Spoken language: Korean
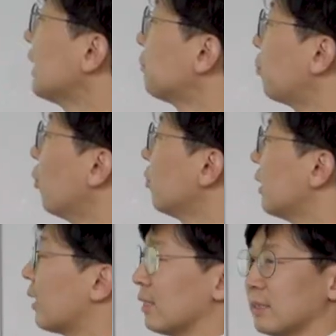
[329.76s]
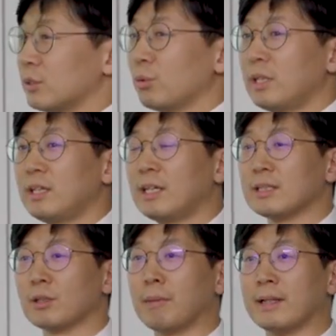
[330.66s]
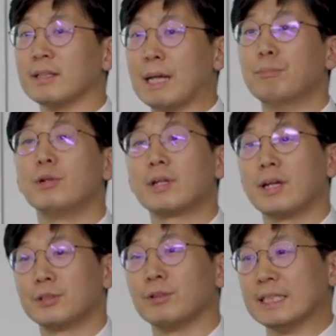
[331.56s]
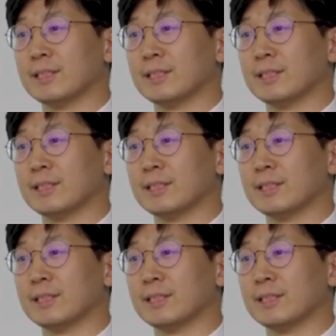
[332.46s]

헤드폰이라는 소니에서 만든 애플리케이션이